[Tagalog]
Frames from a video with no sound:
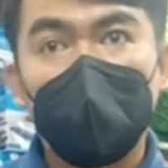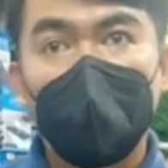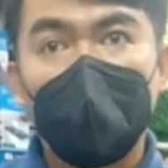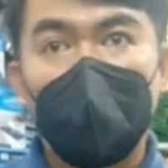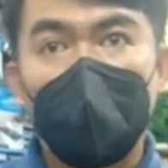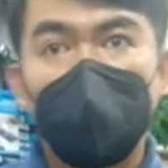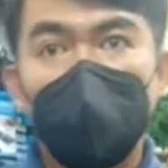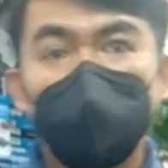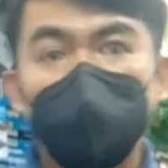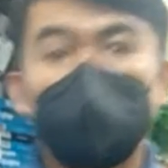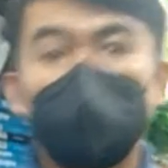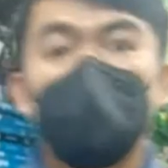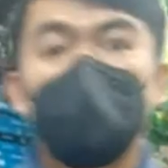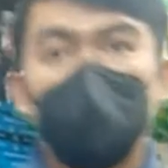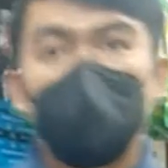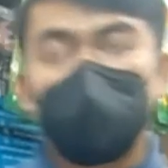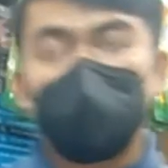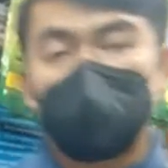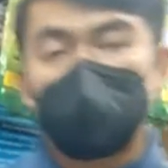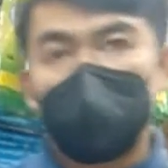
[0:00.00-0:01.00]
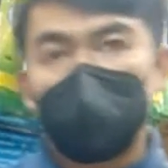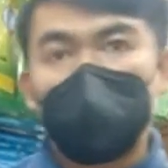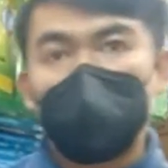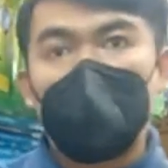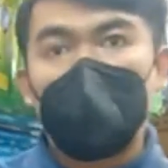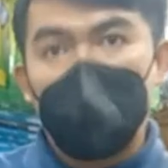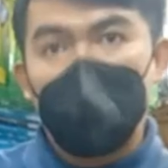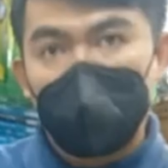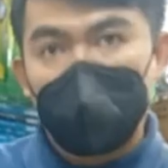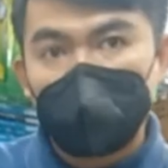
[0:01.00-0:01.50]
Sige ah, kaya. O sige,
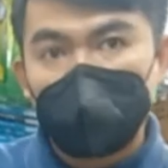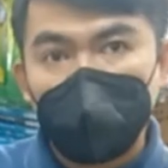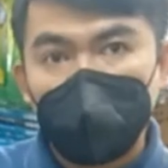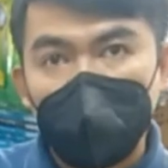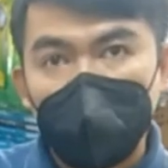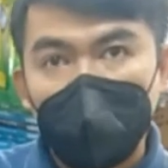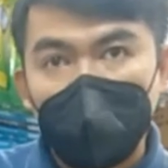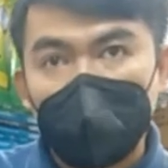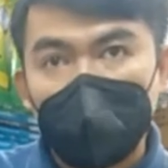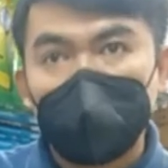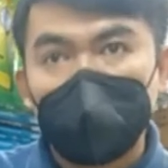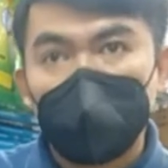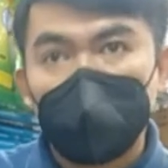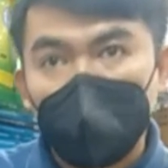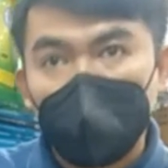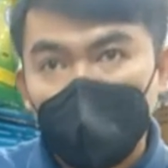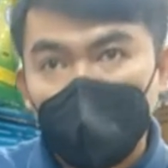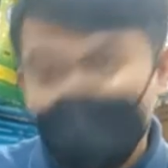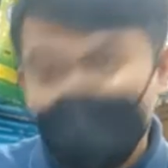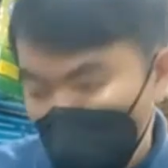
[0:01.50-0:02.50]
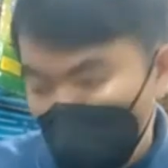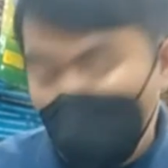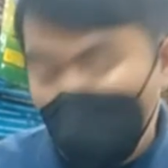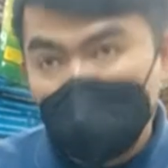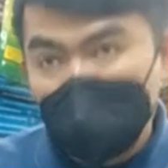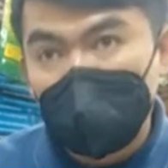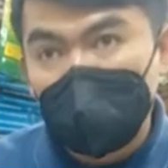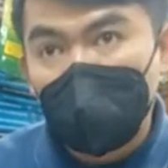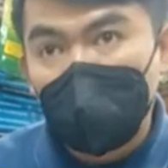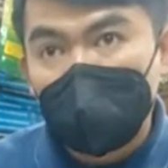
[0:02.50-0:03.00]
pakisabi na lang,
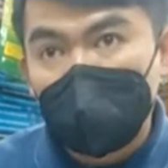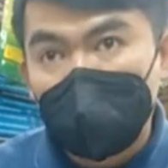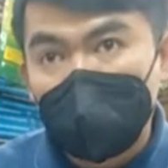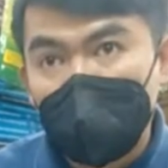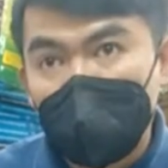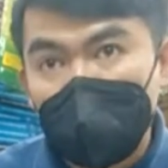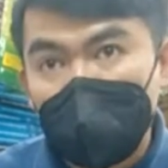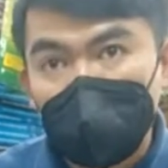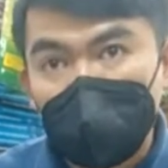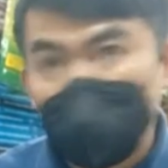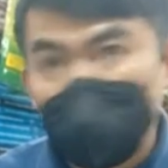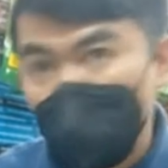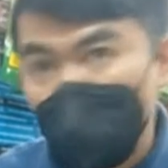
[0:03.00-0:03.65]
quality quality na.